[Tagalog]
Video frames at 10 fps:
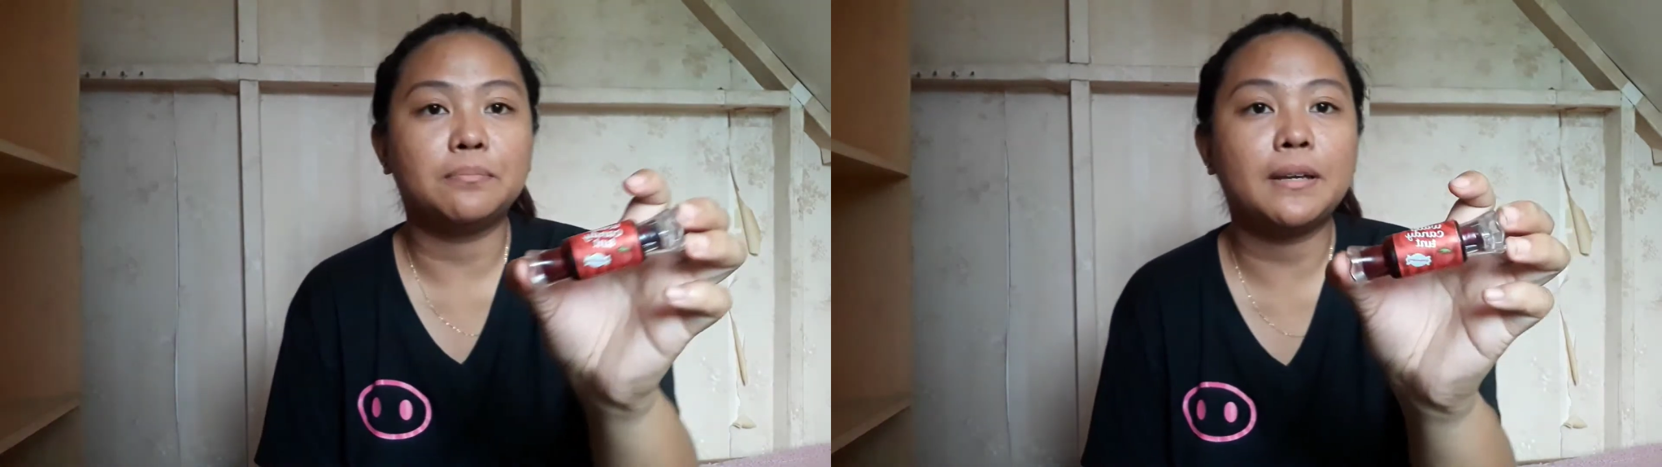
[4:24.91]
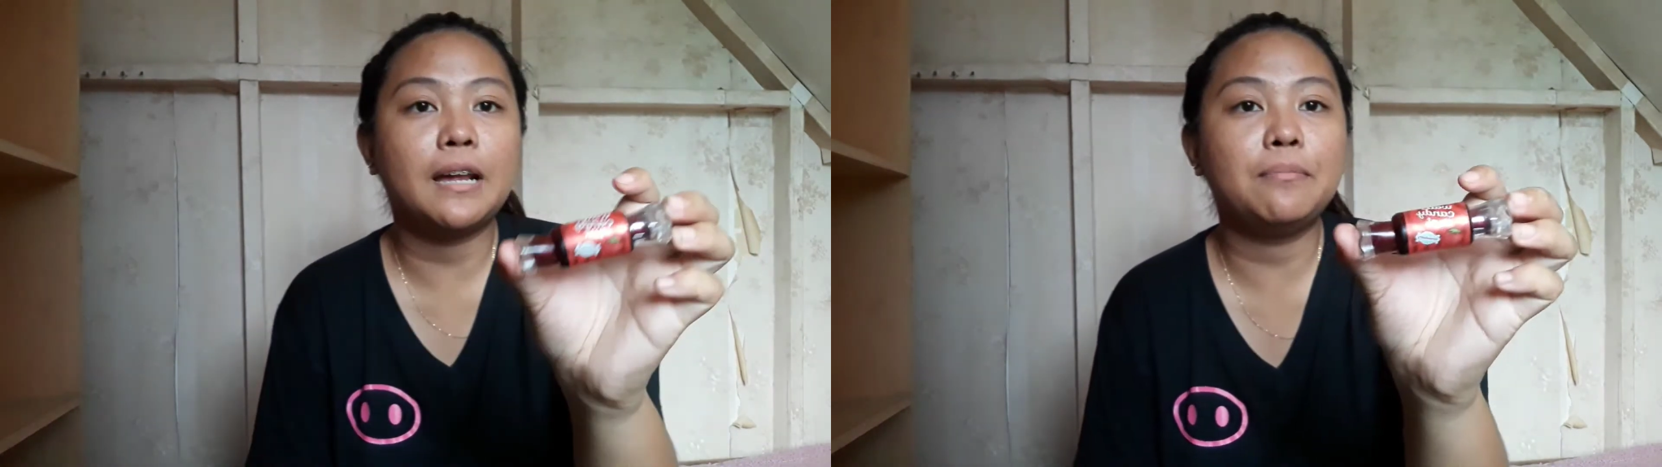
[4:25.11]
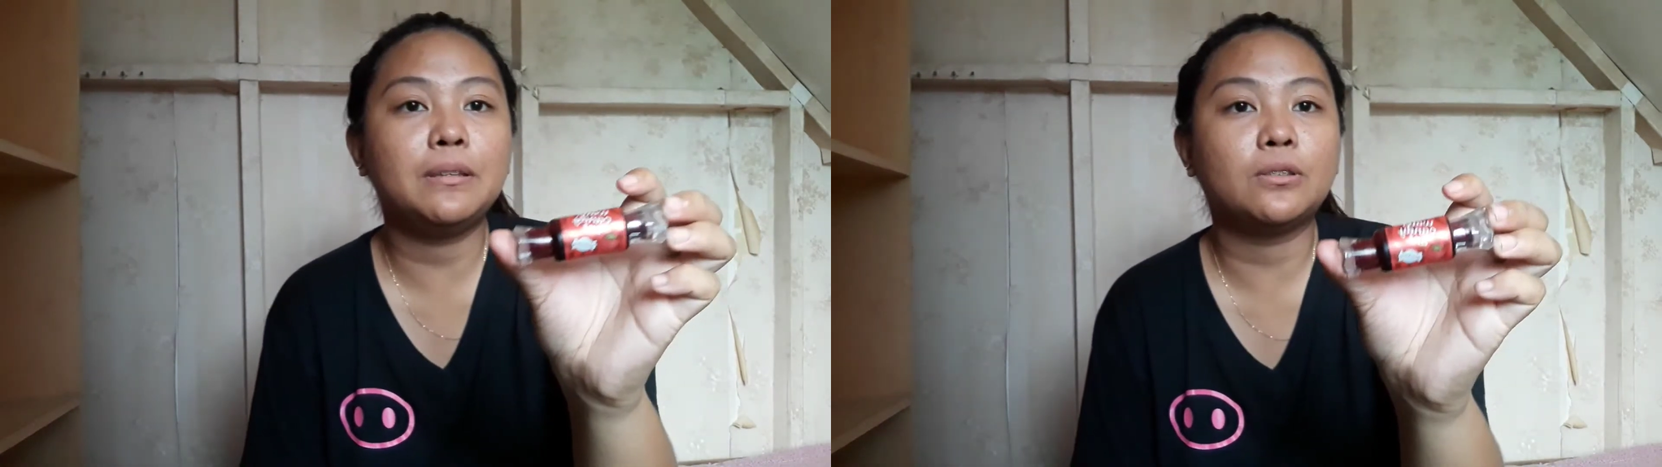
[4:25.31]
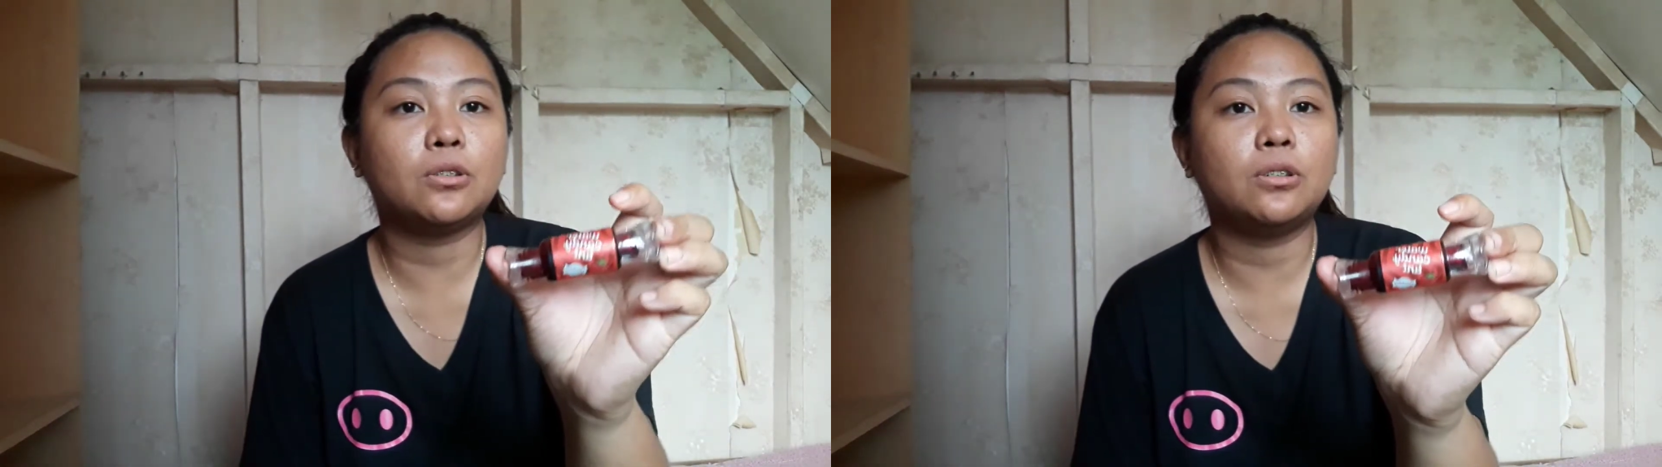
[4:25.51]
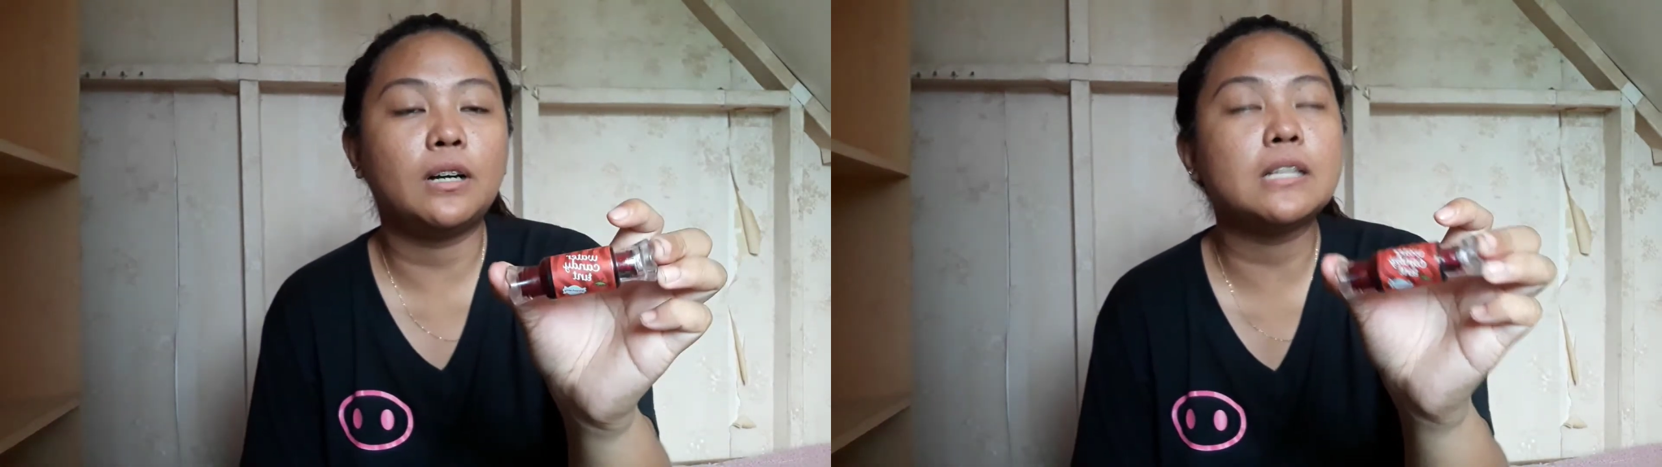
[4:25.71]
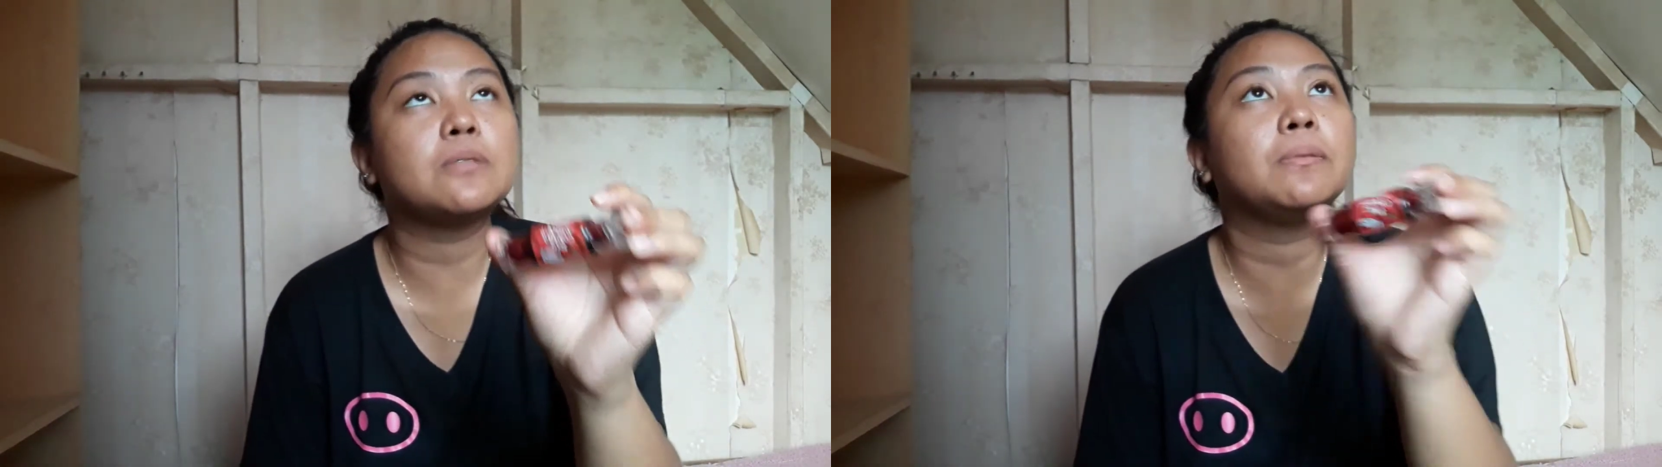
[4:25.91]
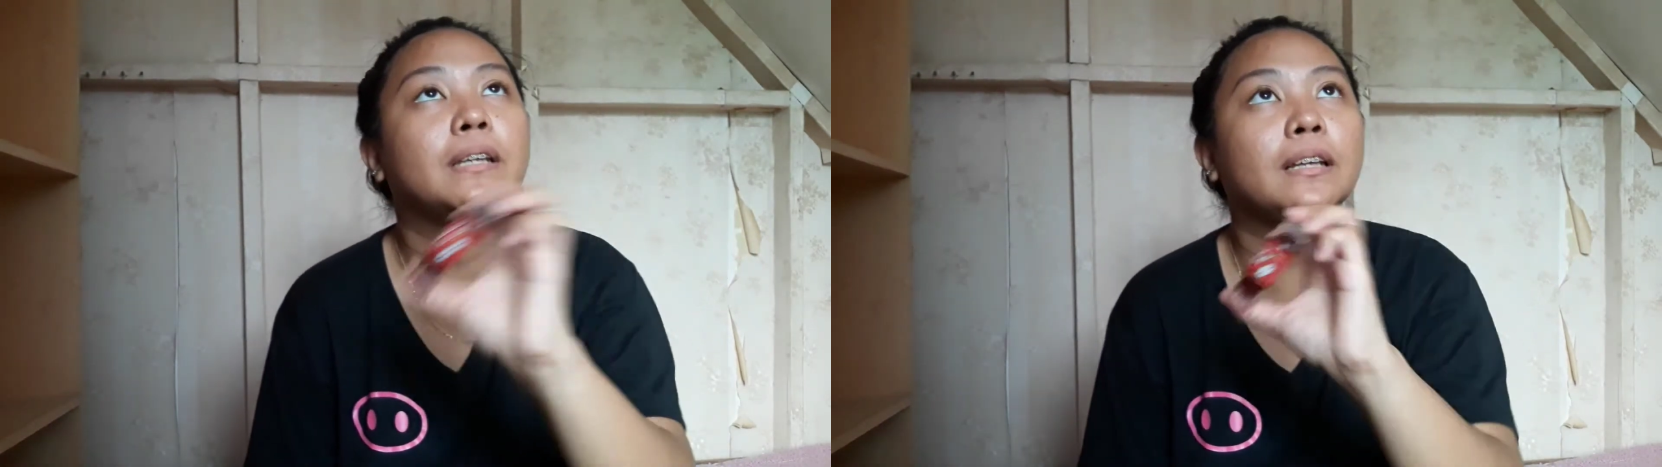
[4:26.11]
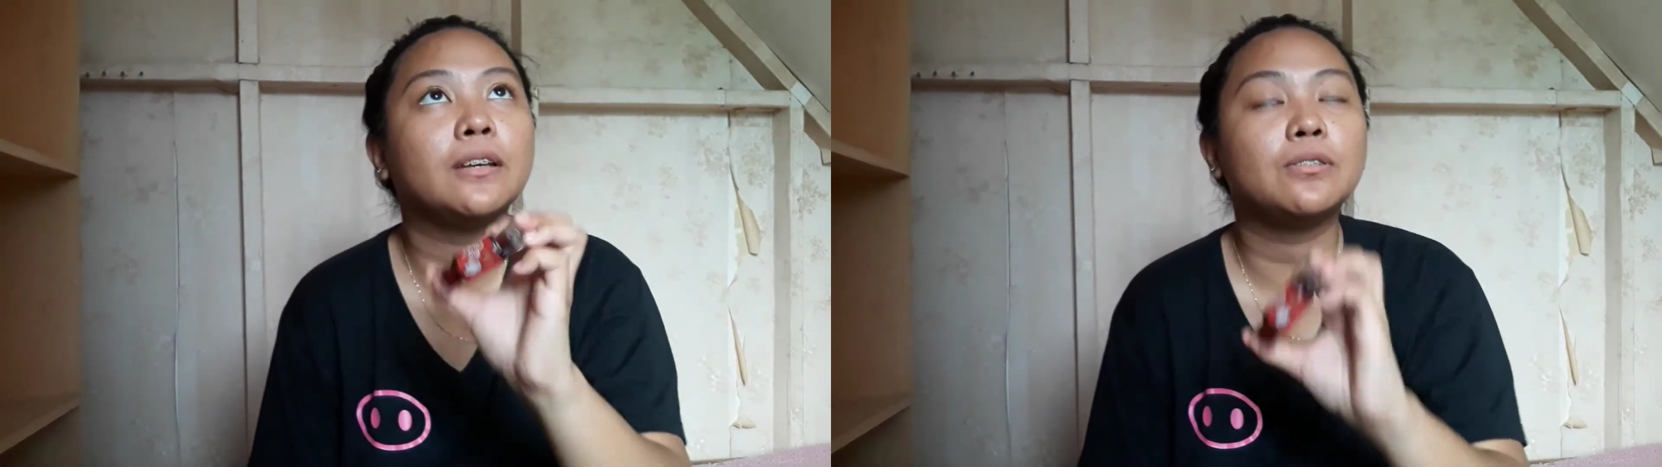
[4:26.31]
Marami to, kaso
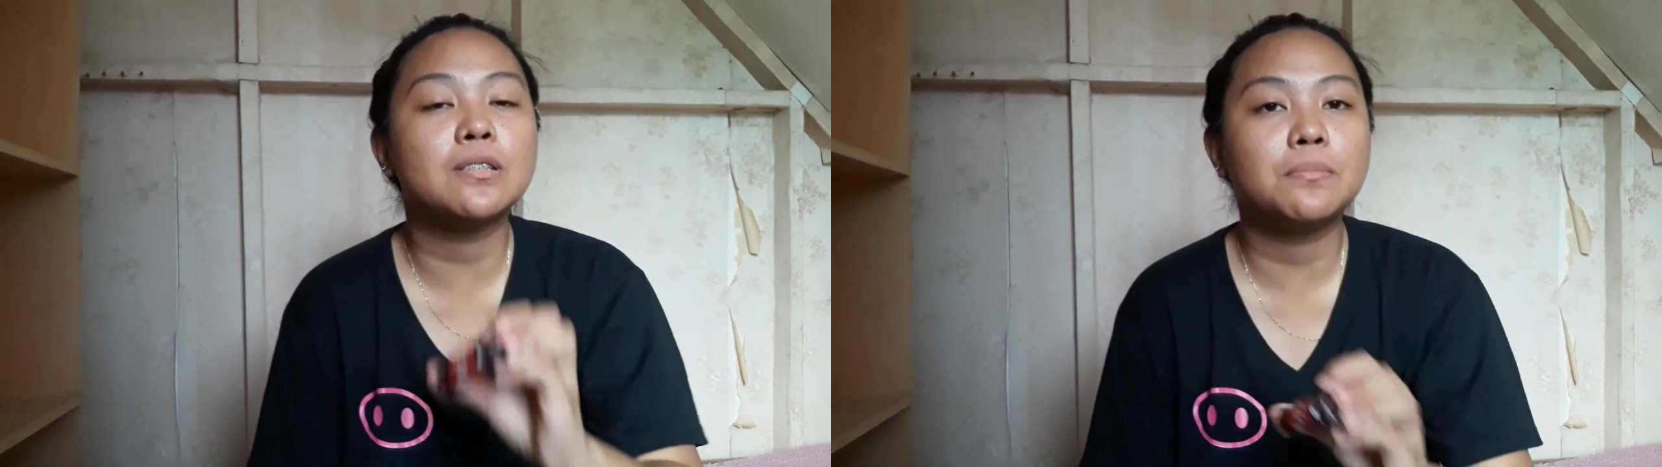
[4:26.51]
binigay ko na